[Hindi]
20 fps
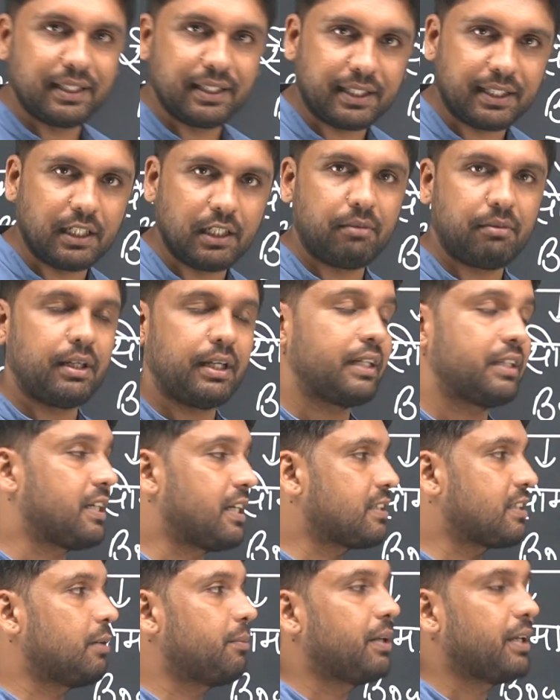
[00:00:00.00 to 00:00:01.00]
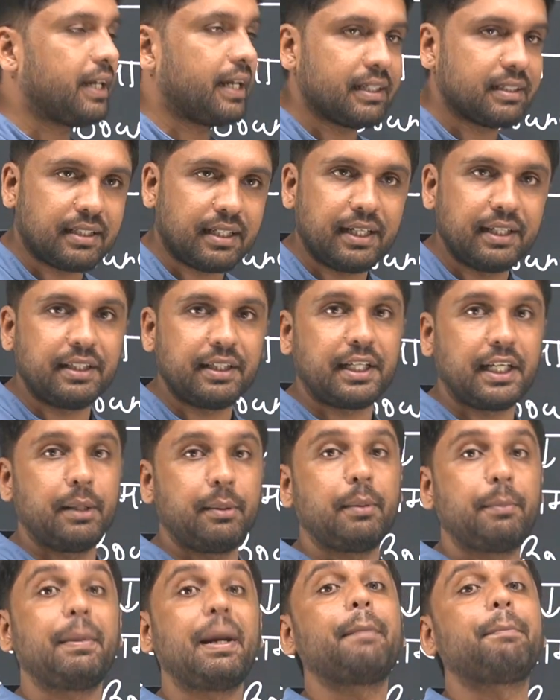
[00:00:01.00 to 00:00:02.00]
है दिखने में या जैसलमेर कैसा है दिखने
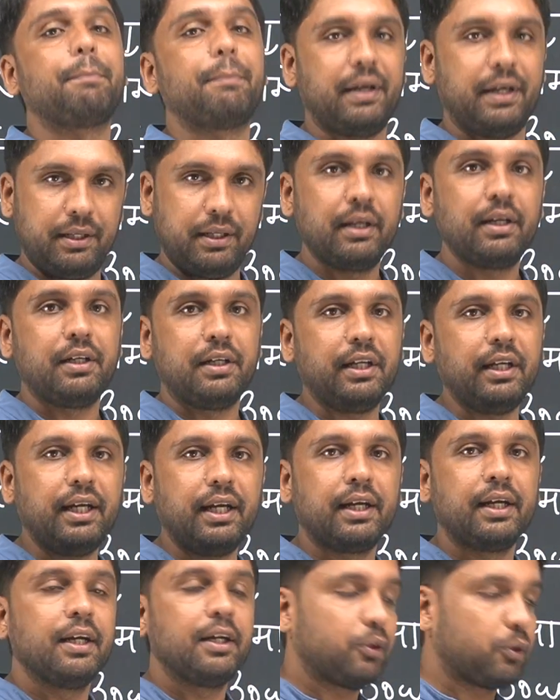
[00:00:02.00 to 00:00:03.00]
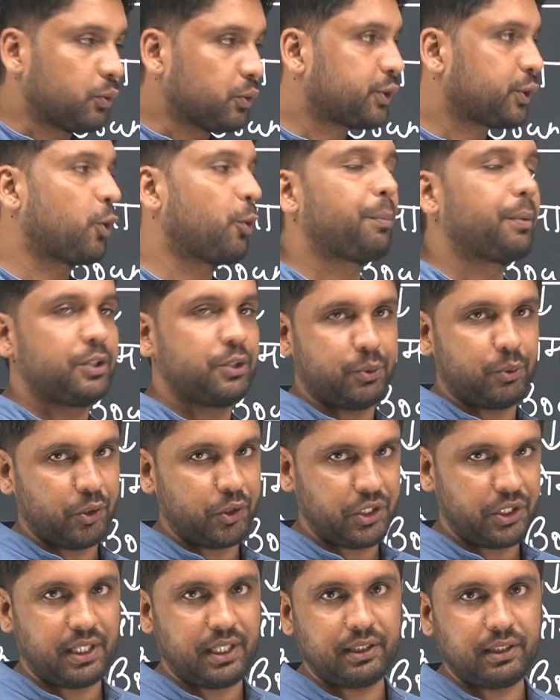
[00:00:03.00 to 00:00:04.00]
में मैप में ठीक है तो इसके ऊपर जो
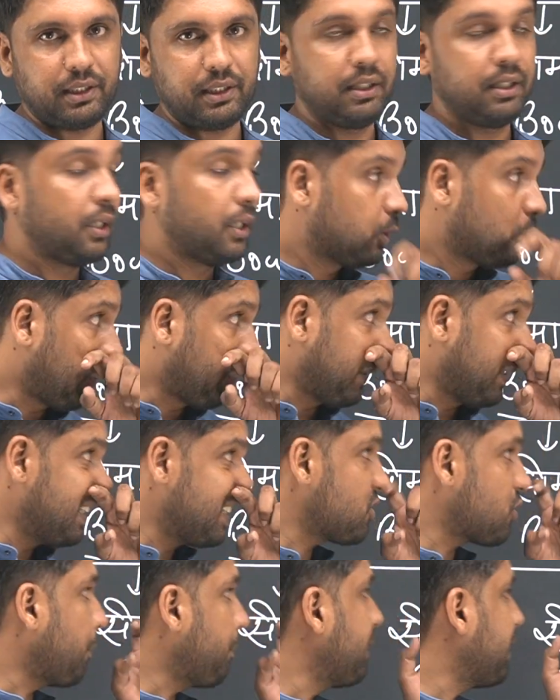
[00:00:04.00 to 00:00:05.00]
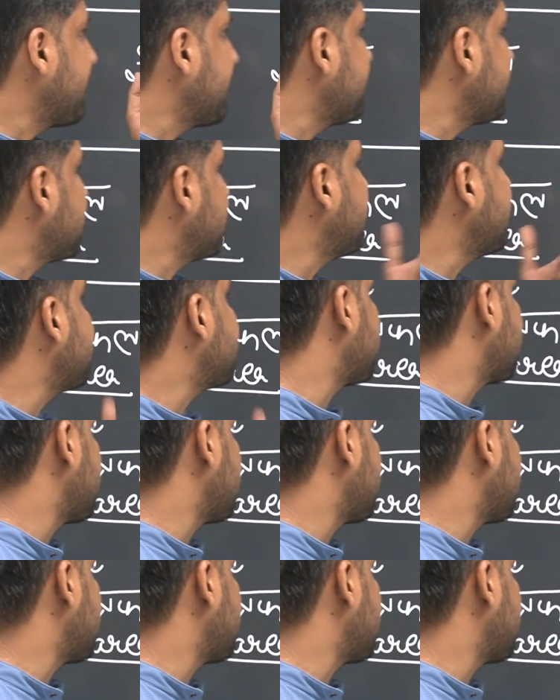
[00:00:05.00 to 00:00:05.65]
क्वेश्चन आते हैं तो अपन इस टॉपिक के अंदर तीन